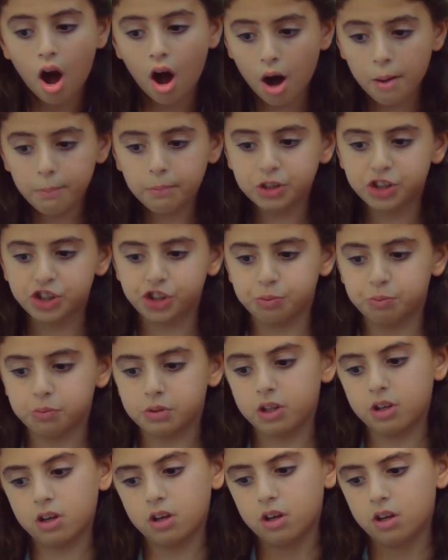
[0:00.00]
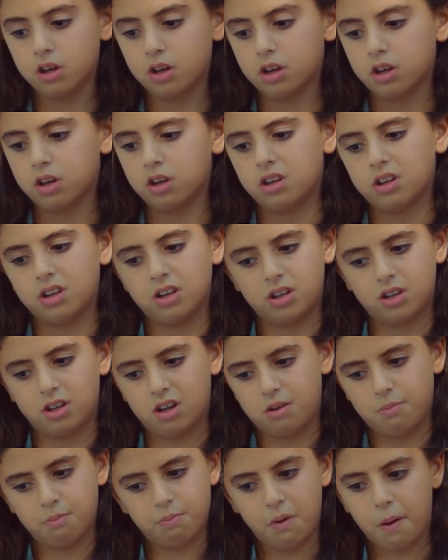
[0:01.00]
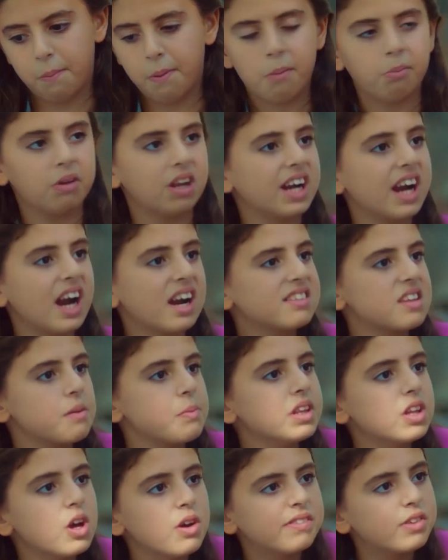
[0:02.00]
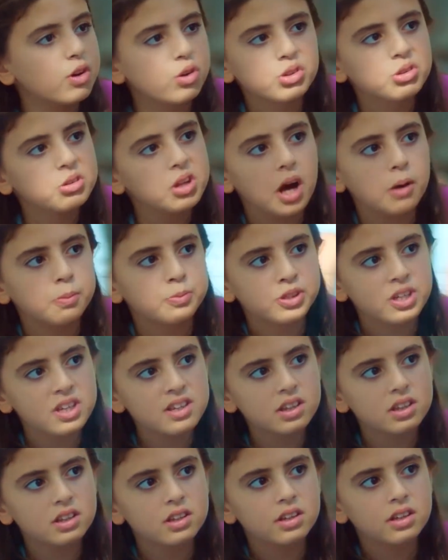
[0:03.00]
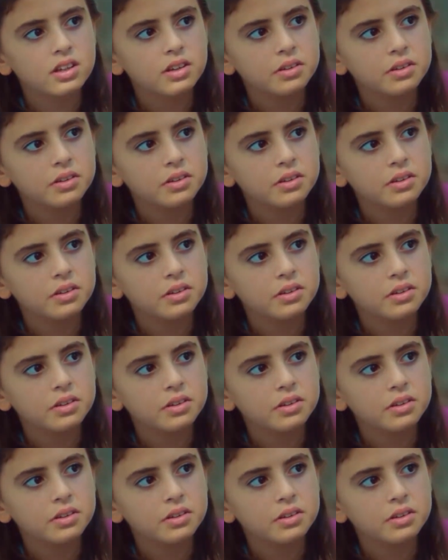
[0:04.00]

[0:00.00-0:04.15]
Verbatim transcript: Ama şimdi babamlar her zaman evde onu ne yapacağız?